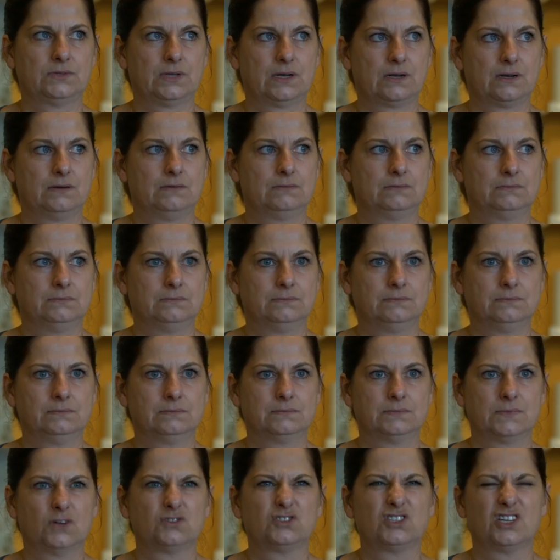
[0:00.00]
taką,
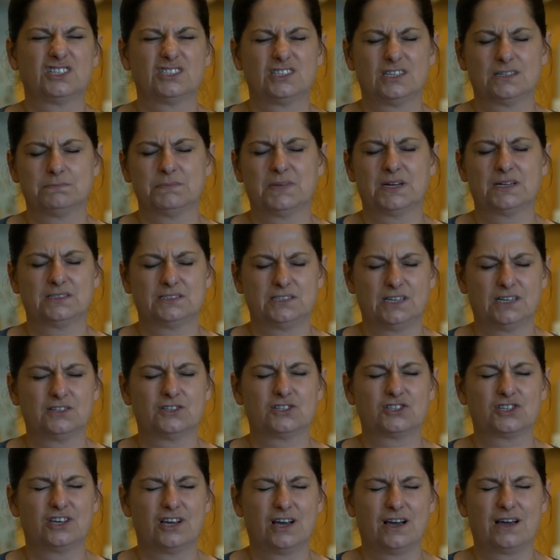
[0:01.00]
chociaż ma
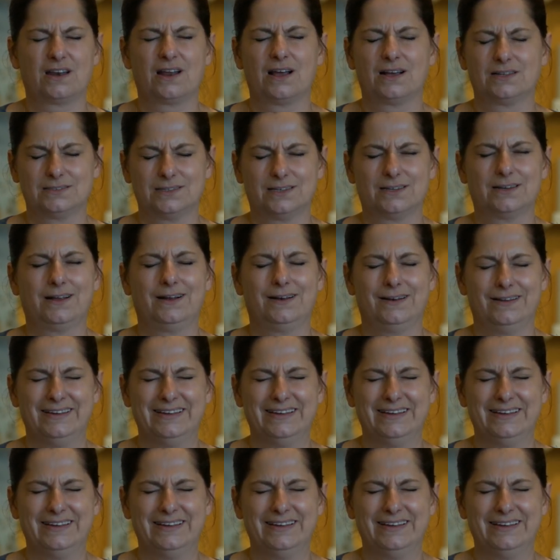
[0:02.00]
ciężki charakter, ale